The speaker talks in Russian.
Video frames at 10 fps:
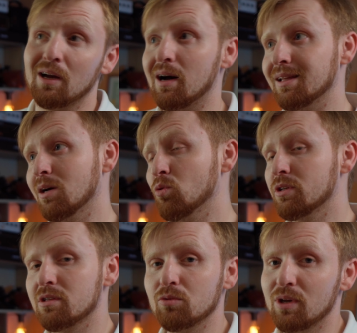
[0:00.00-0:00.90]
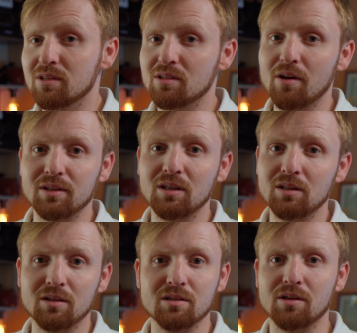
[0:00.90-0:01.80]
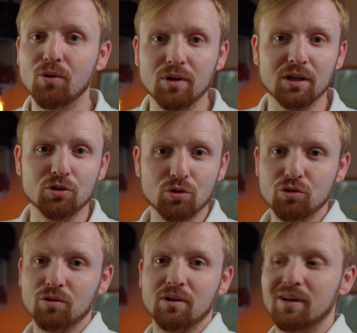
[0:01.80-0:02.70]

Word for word: А на улице, ну я не знаю, оденьте козырек или еще что-то.